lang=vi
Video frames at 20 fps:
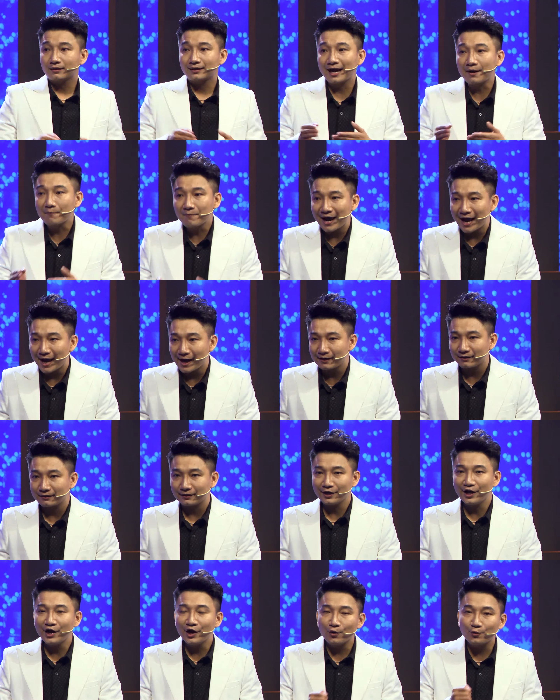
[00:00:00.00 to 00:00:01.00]
các bạn
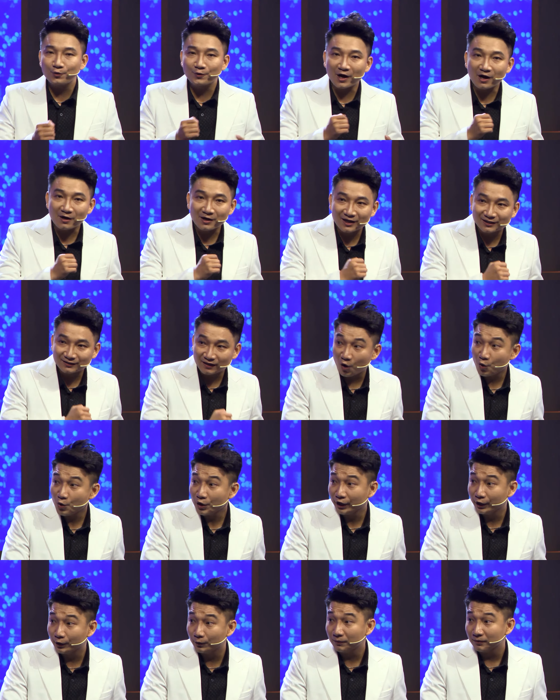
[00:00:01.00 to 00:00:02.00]
đều rất là thấu
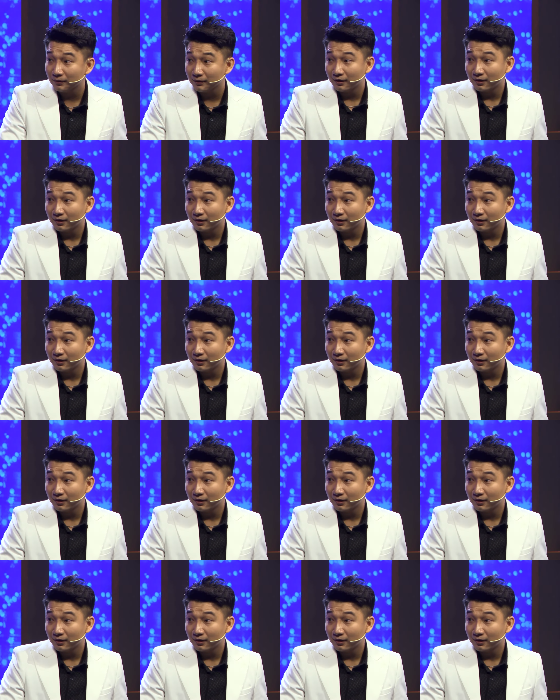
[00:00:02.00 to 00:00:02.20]
hiểu